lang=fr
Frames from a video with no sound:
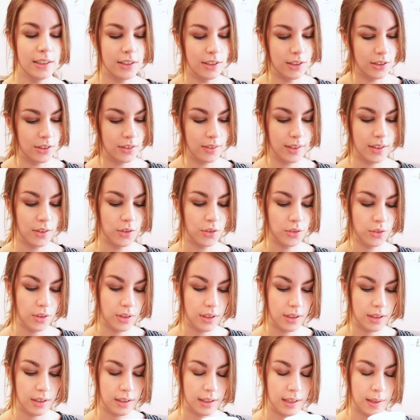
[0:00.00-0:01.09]
ça sent
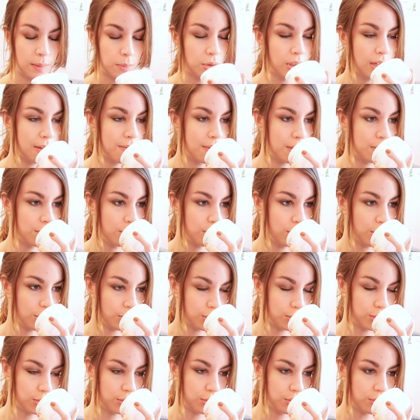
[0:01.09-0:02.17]
un peu la même
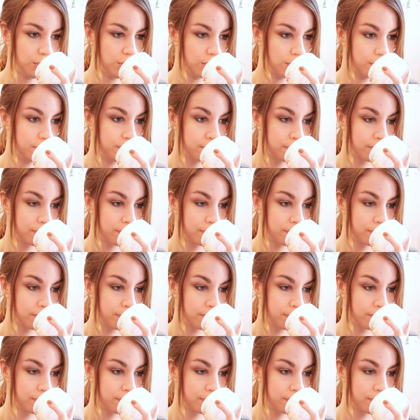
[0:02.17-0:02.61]
odeur je trouve.